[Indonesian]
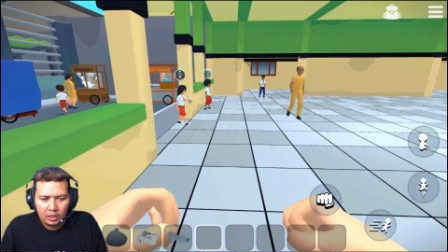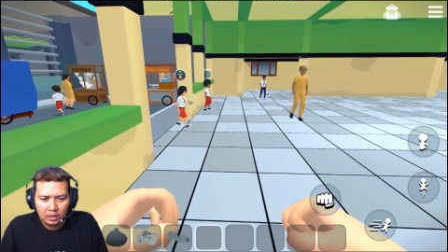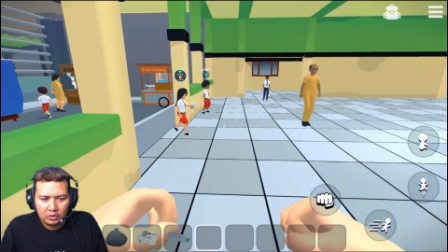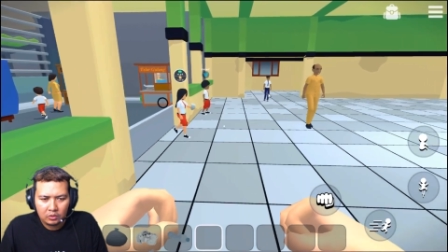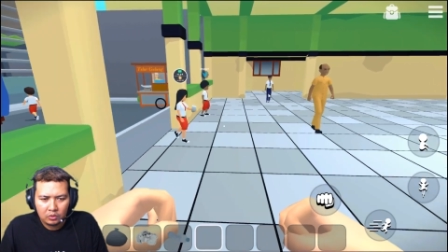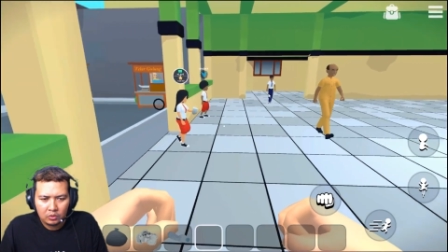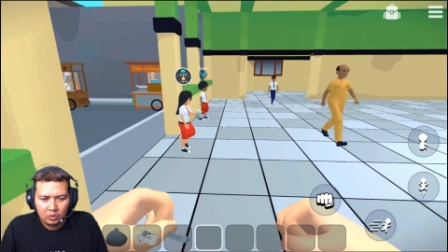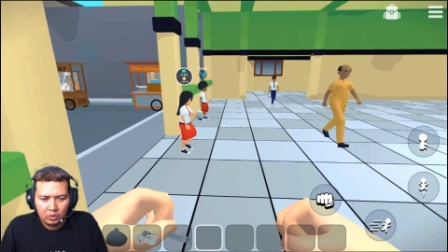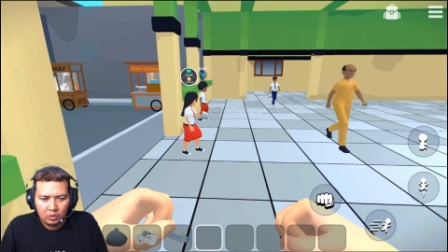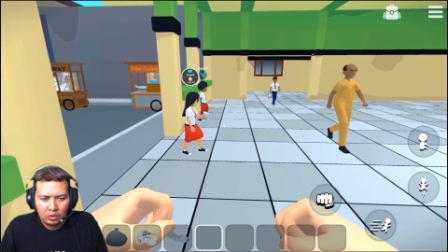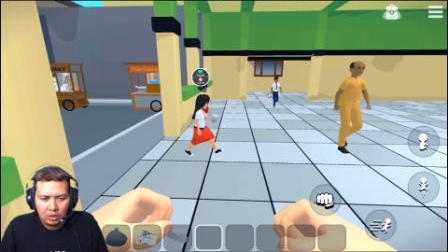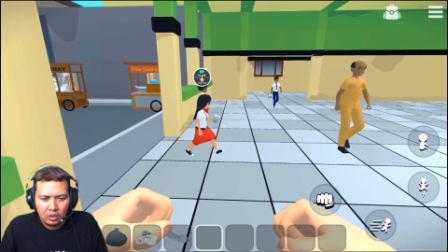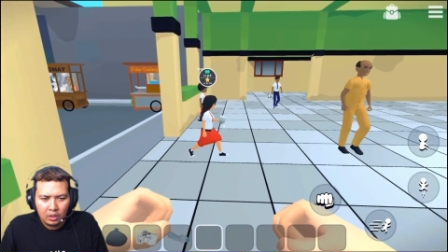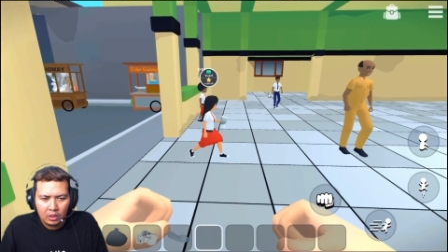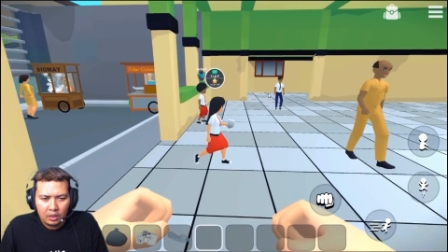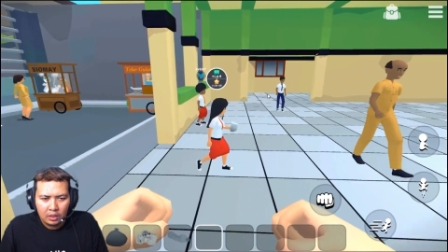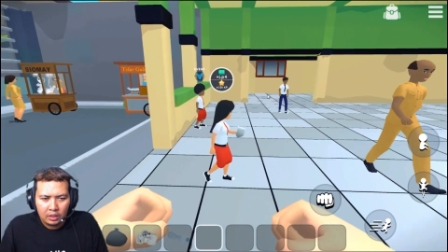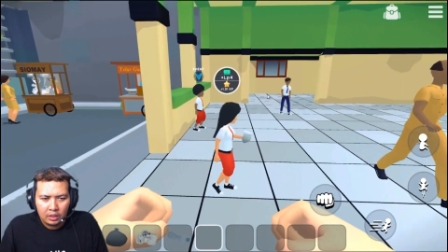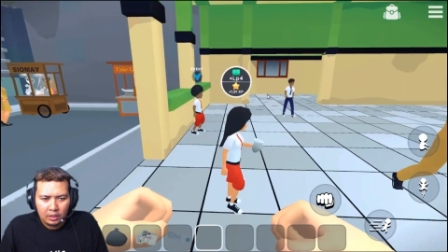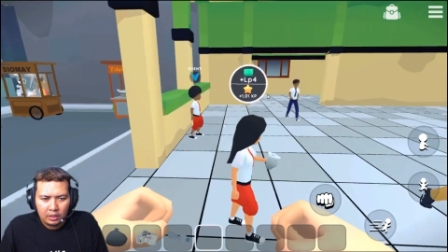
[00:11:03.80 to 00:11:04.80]
dan guru
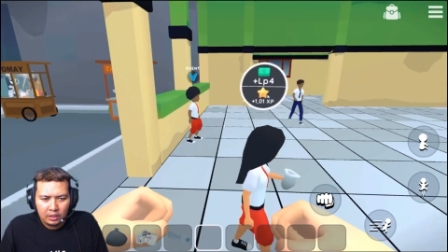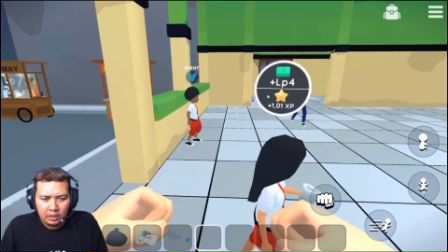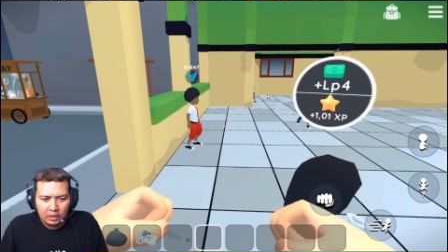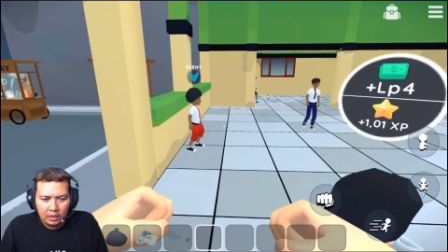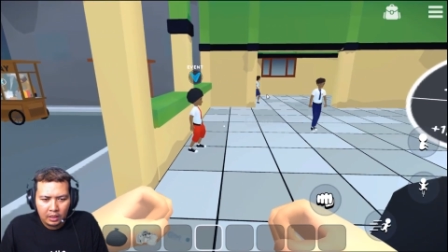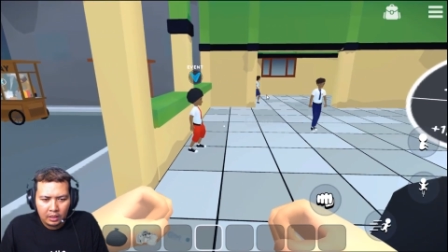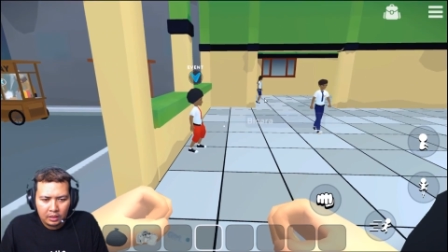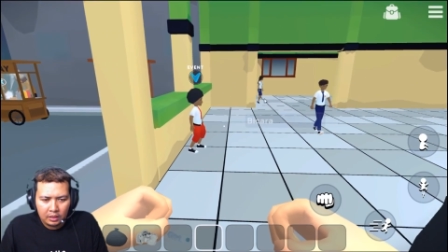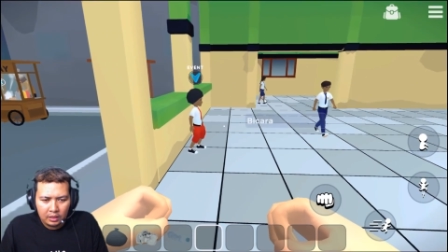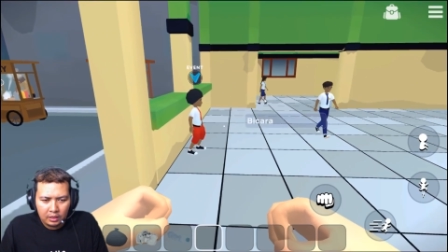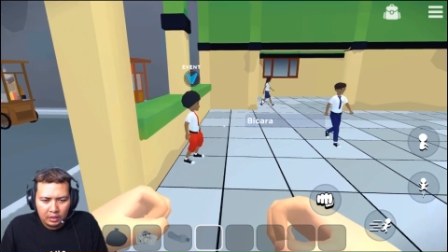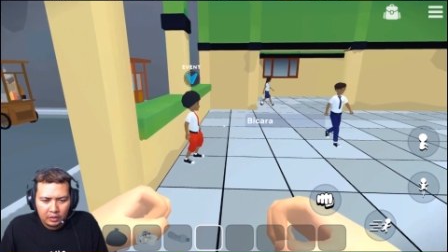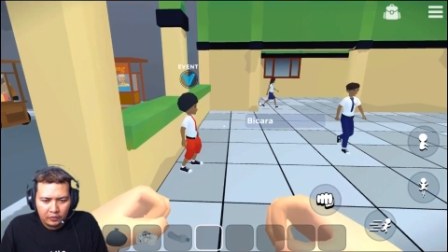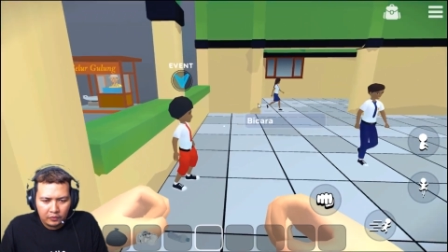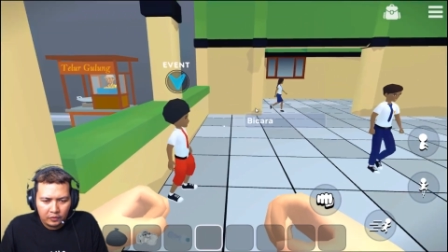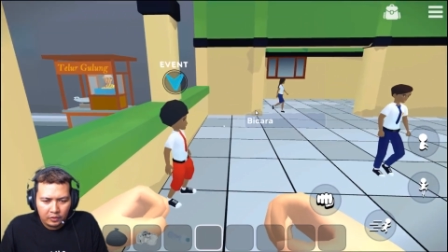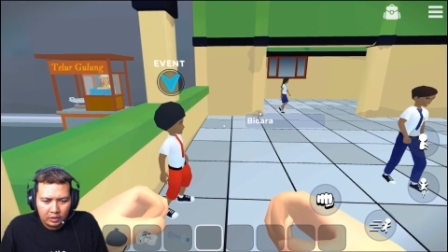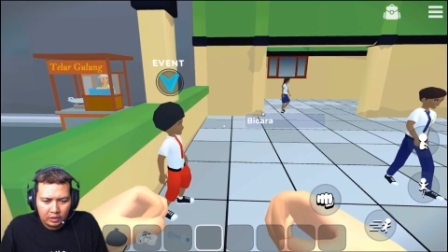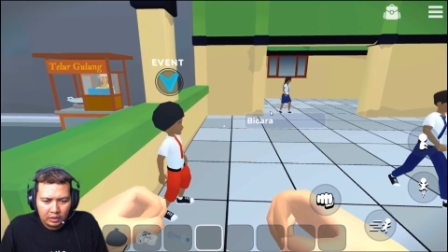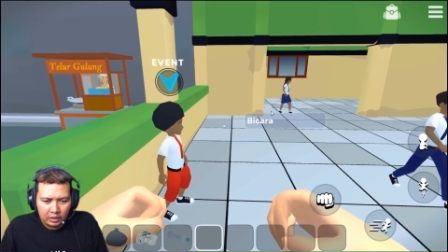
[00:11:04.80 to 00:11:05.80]
ini ada
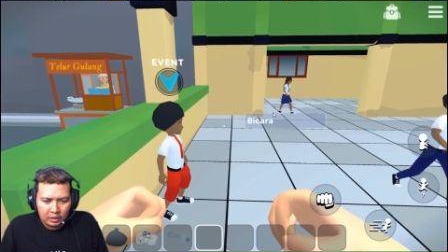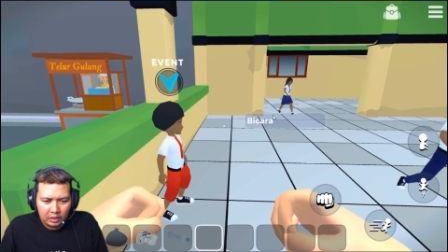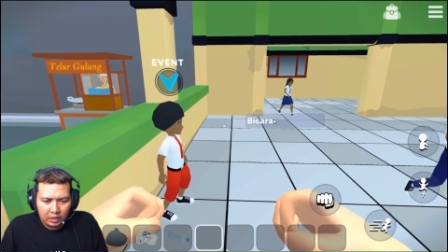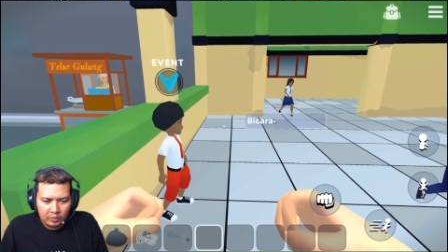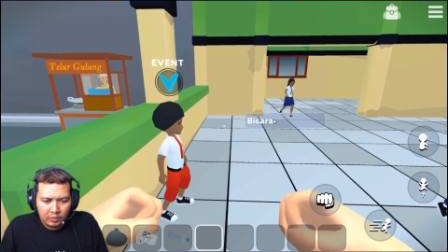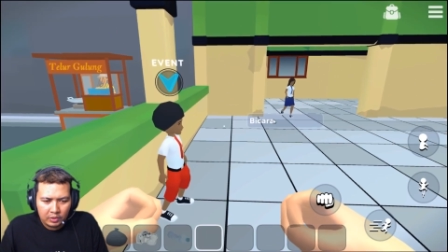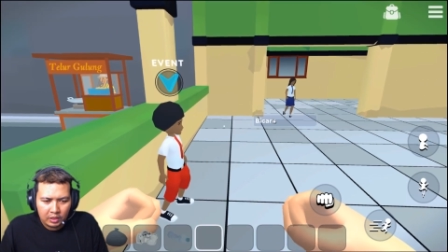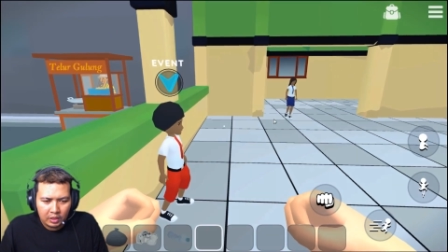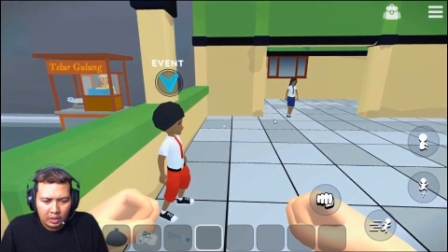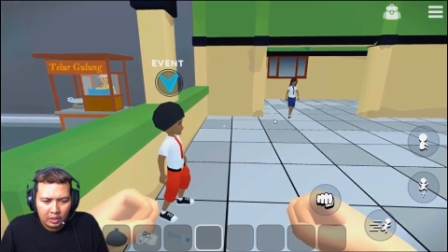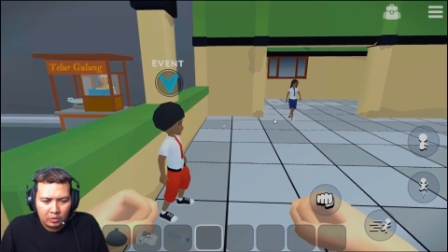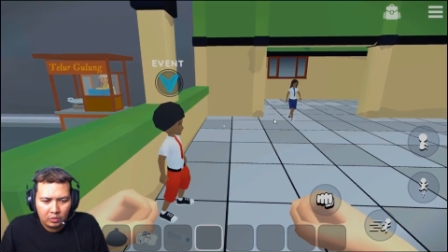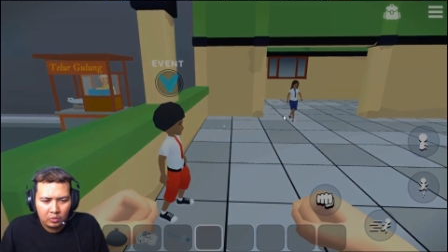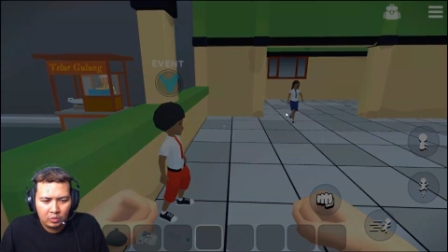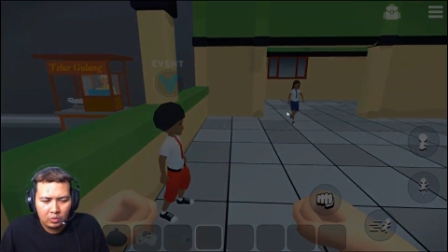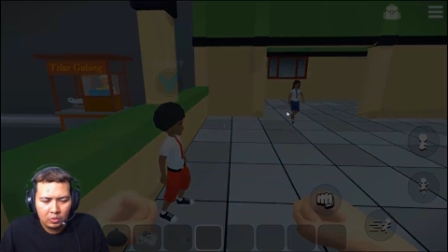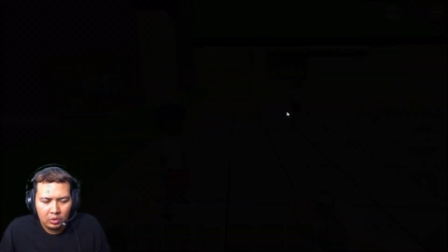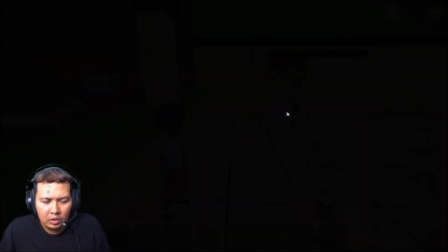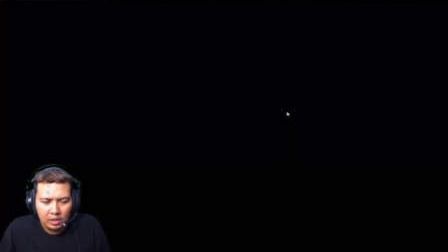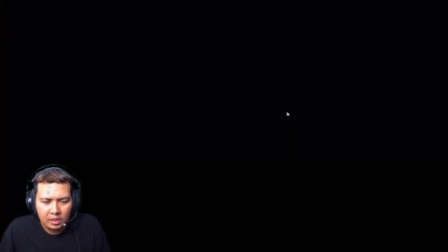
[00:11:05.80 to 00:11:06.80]
event kita bicara
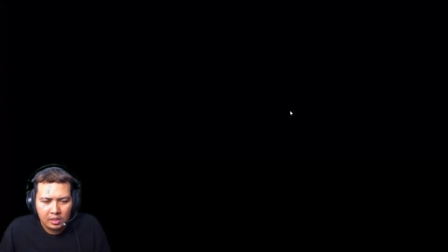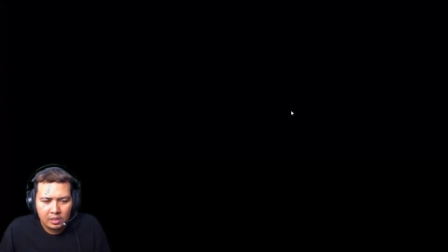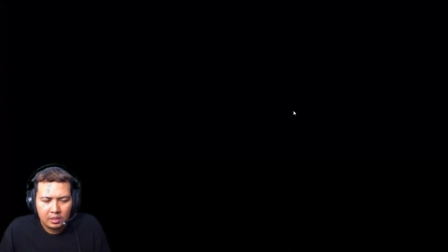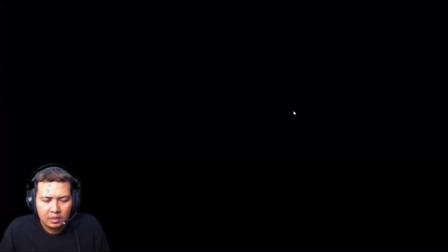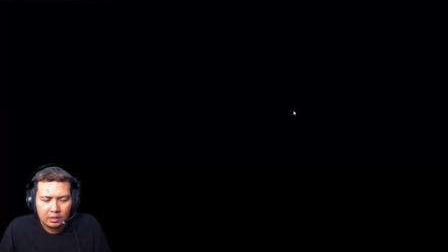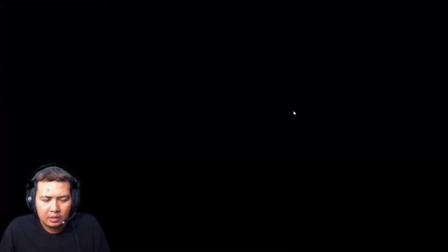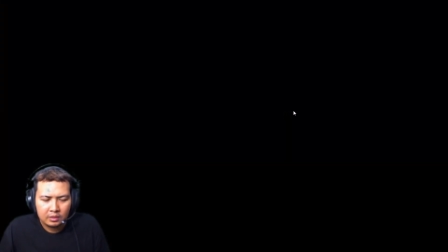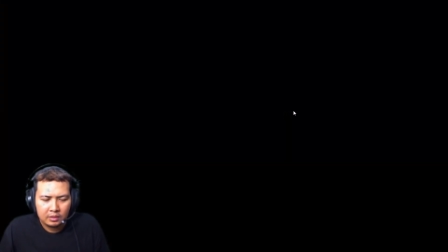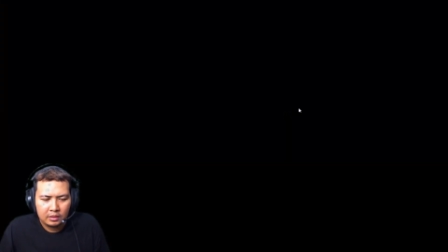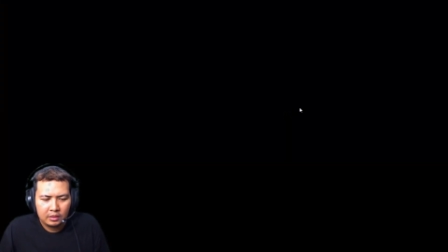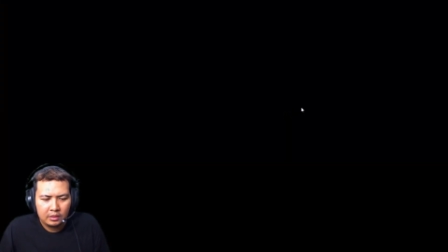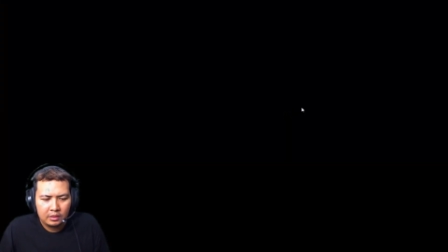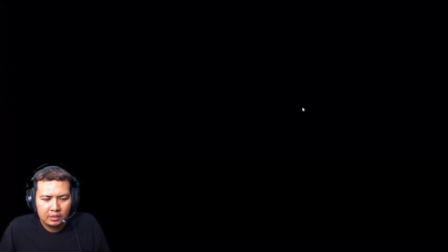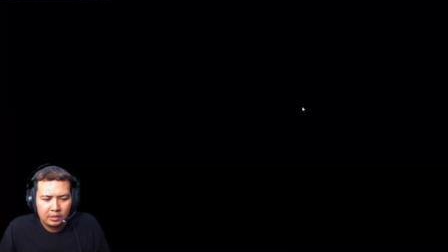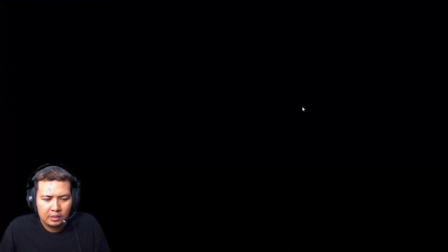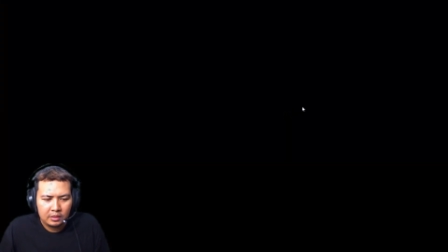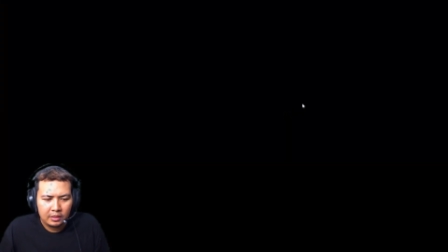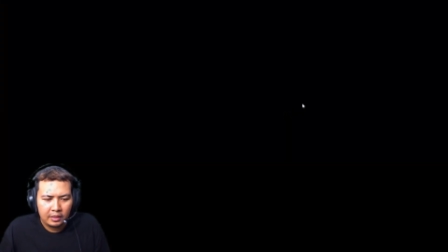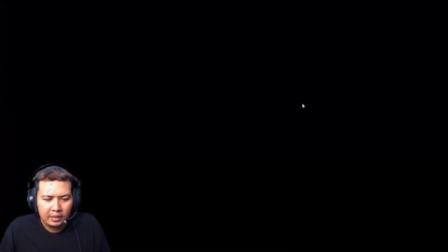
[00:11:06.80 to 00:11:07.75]
dulu ya ini sih